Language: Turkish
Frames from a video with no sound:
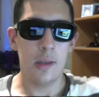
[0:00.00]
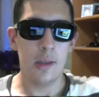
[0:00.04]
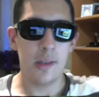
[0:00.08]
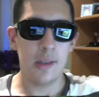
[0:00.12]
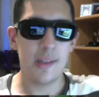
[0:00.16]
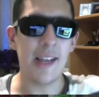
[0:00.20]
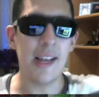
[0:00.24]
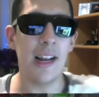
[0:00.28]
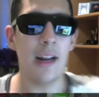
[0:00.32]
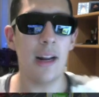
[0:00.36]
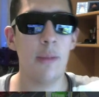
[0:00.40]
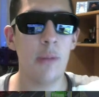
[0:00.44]

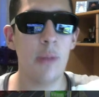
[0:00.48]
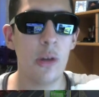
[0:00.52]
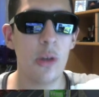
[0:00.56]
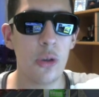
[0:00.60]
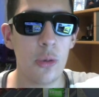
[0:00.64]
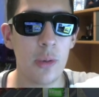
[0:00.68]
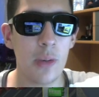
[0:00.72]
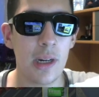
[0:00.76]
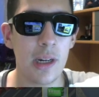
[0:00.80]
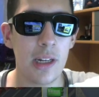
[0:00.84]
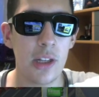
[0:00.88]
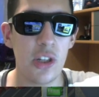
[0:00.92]

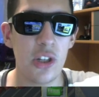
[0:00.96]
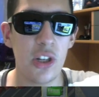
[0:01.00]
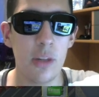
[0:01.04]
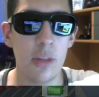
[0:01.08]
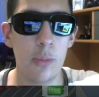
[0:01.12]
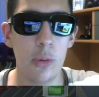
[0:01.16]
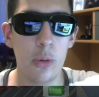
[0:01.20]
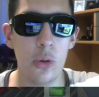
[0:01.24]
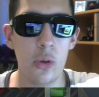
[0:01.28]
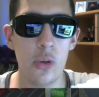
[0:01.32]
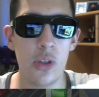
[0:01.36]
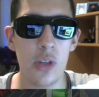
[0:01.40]
Selamünaleyküm
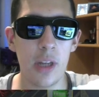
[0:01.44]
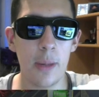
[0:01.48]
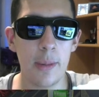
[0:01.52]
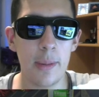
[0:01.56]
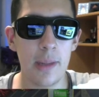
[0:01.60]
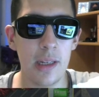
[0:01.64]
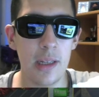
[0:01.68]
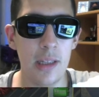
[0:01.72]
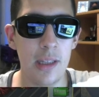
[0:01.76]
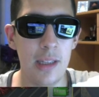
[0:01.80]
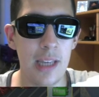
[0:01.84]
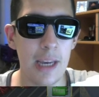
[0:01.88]
kardeşlerim. Bugün
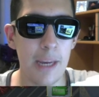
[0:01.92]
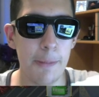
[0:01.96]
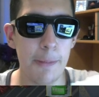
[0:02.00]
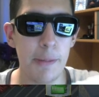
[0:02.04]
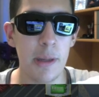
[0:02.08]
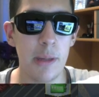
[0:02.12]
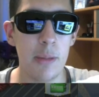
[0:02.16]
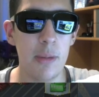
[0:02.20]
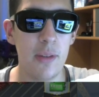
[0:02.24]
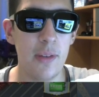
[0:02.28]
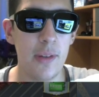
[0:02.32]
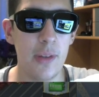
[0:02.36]
sizlerle
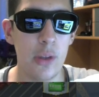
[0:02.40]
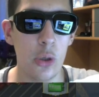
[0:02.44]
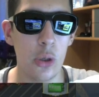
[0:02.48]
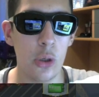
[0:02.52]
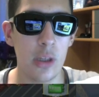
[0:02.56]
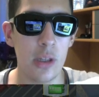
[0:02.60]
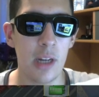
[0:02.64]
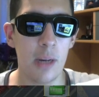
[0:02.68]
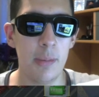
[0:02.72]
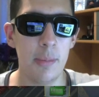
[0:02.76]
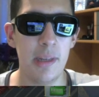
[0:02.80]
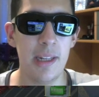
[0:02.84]
yepyeni bir
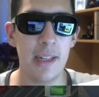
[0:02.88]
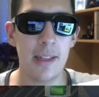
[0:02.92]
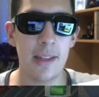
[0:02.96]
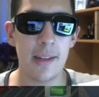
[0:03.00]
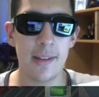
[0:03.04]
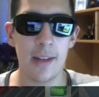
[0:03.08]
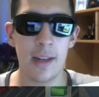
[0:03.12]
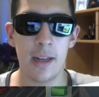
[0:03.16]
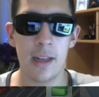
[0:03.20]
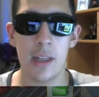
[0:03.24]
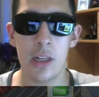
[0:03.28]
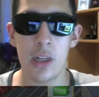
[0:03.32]
videoya daha
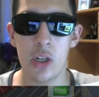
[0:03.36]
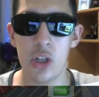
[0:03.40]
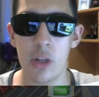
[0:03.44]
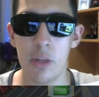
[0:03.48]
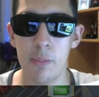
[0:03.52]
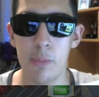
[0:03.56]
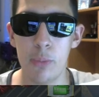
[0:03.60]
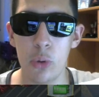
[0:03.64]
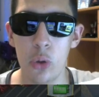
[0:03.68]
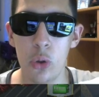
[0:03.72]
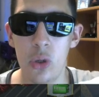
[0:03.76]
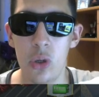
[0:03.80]
birlikteyiz
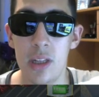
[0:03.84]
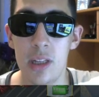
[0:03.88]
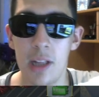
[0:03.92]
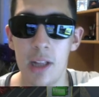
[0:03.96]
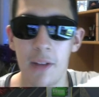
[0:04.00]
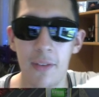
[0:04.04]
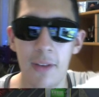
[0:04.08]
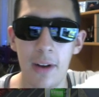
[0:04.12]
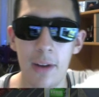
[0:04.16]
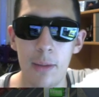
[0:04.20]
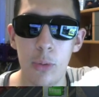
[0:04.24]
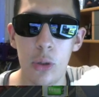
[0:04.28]
arkadaşlar. Bugün ilk
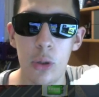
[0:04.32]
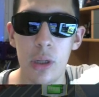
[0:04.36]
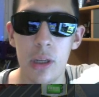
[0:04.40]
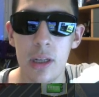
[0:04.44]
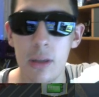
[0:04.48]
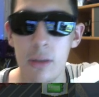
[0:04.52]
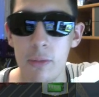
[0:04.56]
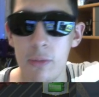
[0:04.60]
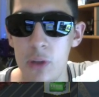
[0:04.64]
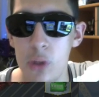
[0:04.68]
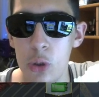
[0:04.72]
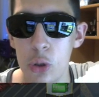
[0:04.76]
defa böyle
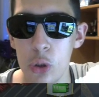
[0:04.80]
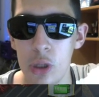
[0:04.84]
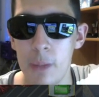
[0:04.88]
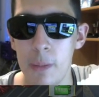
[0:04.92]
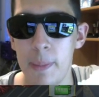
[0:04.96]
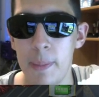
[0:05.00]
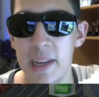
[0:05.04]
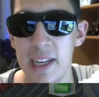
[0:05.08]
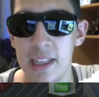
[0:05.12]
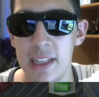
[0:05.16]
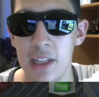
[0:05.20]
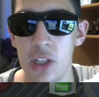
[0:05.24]
videoda
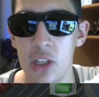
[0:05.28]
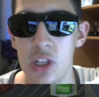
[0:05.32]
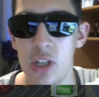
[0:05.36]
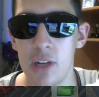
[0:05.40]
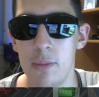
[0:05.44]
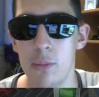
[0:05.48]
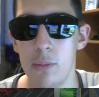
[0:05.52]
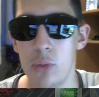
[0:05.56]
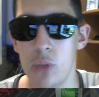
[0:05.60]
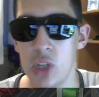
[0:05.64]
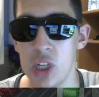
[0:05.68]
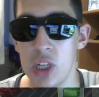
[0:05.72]
paket
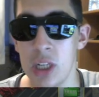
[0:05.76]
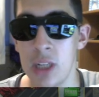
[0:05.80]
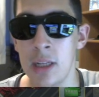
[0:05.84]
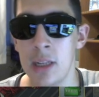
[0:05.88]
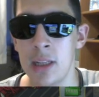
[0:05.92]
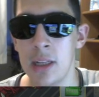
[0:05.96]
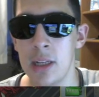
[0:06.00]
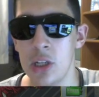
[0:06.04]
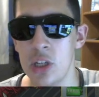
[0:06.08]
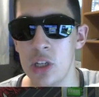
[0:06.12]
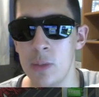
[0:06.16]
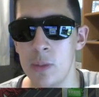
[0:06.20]
açacağım. Canlı
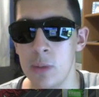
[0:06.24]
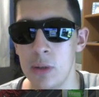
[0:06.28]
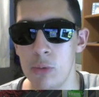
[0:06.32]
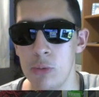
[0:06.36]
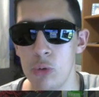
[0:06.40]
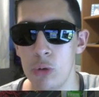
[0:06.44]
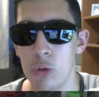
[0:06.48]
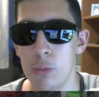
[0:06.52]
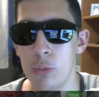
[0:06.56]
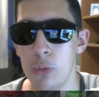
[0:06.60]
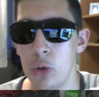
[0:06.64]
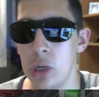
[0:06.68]
yayında açamayacağım
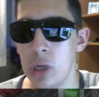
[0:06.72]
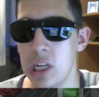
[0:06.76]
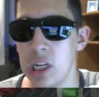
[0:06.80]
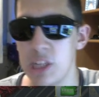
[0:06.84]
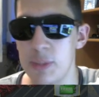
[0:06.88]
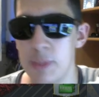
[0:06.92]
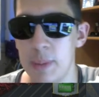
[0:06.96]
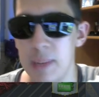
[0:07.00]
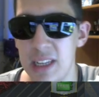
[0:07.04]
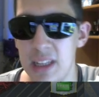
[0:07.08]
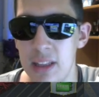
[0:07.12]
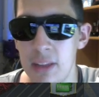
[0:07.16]
çünkü bugün
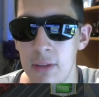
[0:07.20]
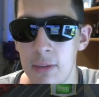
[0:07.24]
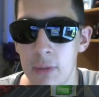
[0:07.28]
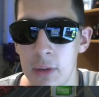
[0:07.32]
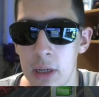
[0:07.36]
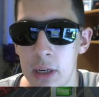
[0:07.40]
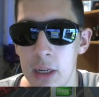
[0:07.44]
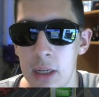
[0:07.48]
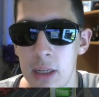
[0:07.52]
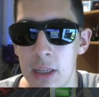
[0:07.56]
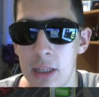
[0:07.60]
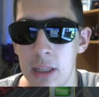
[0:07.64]
az paketim
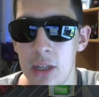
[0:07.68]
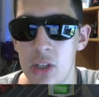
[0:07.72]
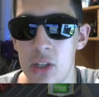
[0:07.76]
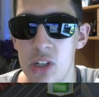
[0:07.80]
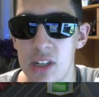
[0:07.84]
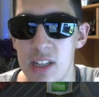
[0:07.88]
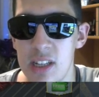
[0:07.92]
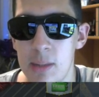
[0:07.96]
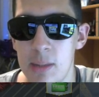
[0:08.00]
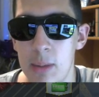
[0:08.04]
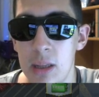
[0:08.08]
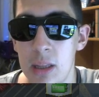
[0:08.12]
var
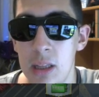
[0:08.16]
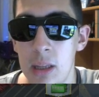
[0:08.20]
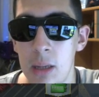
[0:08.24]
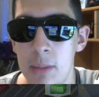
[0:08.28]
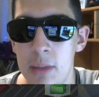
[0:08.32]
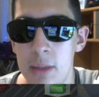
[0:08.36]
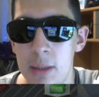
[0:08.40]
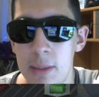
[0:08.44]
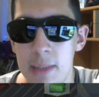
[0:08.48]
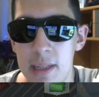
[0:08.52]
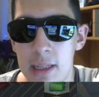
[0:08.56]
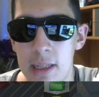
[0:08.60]
arkadaşlar.
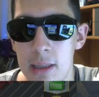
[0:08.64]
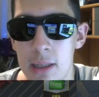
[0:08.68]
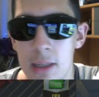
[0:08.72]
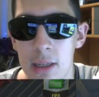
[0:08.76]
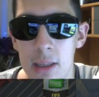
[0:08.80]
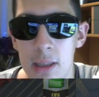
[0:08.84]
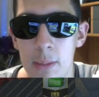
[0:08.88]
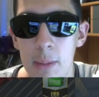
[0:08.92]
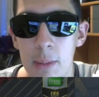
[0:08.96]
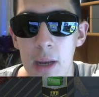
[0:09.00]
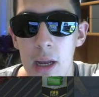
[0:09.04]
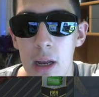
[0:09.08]
Sabahtan beri
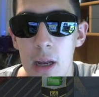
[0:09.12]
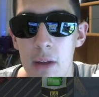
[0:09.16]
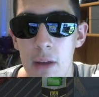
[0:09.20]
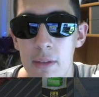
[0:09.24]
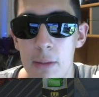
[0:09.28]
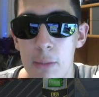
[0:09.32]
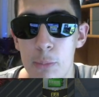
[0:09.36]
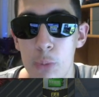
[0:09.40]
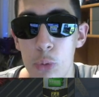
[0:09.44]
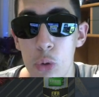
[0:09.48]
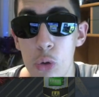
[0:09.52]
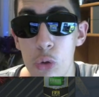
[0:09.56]
biriktirdim.
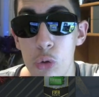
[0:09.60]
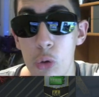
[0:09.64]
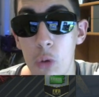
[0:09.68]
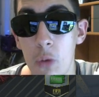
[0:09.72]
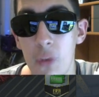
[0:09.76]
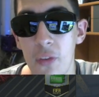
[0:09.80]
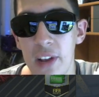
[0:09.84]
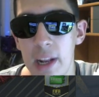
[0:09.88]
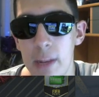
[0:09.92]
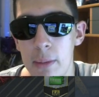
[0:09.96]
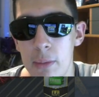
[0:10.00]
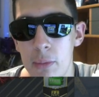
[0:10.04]
Bugün
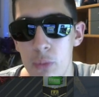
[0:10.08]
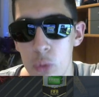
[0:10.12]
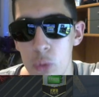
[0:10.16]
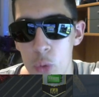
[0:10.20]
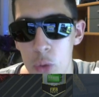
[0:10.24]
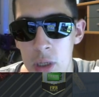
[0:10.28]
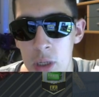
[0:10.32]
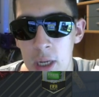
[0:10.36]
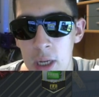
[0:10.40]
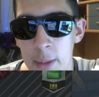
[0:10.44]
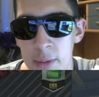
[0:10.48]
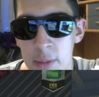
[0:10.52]
çok fena bir
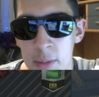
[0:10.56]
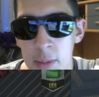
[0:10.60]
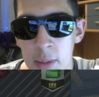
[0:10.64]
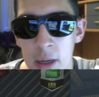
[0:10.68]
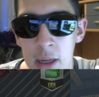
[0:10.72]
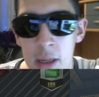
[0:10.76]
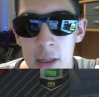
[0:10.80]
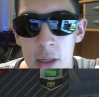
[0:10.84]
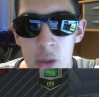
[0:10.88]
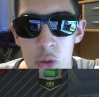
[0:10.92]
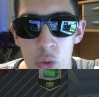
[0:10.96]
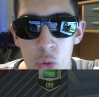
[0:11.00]
vurgun yaptım
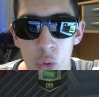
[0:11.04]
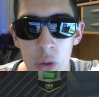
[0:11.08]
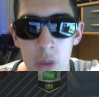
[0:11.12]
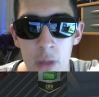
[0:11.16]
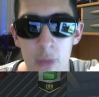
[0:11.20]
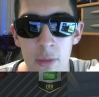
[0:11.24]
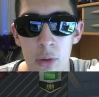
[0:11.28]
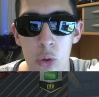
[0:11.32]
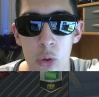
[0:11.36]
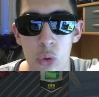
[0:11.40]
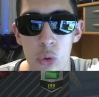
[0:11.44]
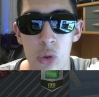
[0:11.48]
arkadaşlar. Onun
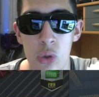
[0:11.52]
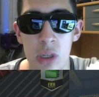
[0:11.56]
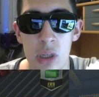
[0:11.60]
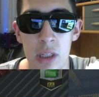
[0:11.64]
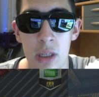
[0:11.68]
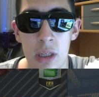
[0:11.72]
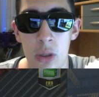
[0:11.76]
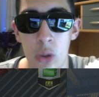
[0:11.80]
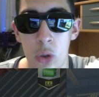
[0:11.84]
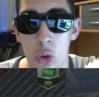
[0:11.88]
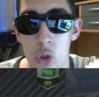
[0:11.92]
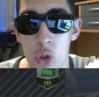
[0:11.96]
da videosunu
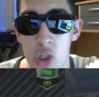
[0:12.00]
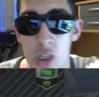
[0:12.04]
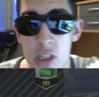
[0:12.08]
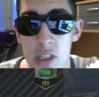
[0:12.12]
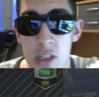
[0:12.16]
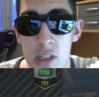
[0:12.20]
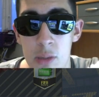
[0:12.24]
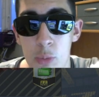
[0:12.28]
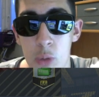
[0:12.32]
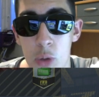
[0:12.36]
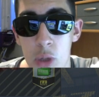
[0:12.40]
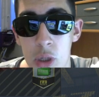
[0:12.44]
zaten
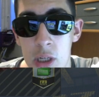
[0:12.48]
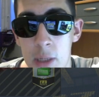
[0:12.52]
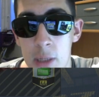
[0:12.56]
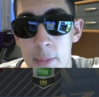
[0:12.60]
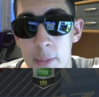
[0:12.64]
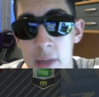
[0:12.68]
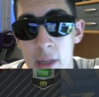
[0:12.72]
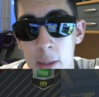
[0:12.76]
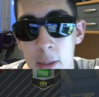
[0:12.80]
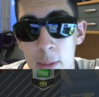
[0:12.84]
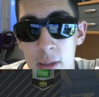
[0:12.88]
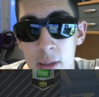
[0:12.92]
göreceksiniz. Bu arada
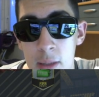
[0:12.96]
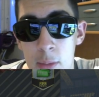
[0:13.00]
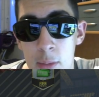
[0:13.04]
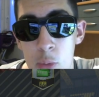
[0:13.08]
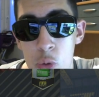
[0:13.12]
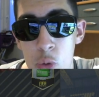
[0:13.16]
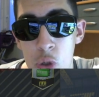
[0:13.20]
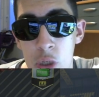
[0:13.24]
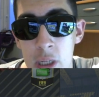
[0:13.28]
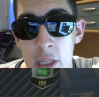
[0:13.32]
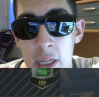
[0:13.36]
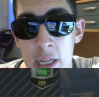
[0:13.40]
kapıyı
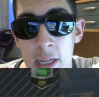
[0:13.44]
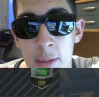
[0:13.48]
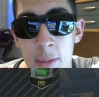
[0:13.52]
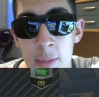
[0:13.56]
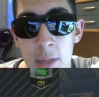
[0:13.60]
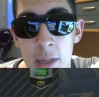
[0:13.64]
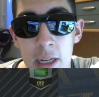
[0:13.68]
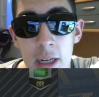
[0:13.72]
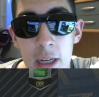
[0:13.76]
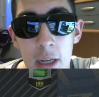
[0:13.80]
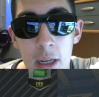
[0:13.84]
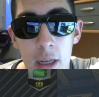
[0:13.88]
kapatamıyorum şu an
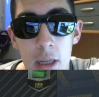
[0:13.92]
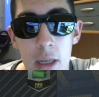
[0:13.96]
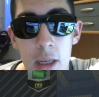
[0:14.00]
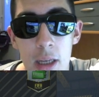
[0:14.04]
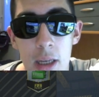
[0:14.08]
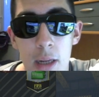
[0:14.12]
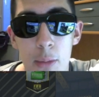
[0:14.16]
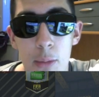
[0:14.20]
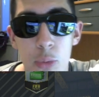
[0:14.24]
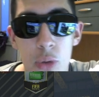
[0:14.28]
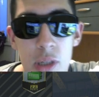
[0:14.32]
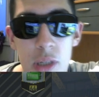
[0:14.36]
elimle.
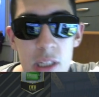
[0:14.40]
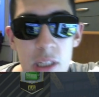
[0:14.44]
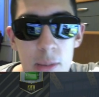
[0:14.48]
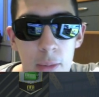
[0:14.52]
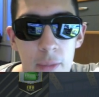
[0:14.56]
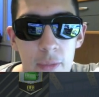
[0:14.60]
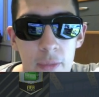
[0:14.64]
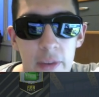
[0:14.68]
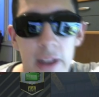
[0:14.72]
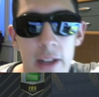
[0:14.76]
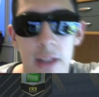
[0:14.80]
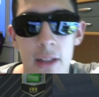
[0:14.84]
Ya bu nasıl
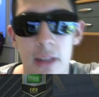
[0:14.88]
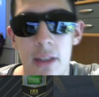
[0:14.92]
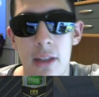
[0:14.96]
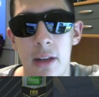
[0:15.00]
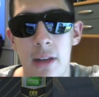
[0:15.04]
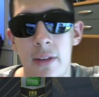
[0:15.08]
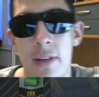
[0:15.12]
bir faildir?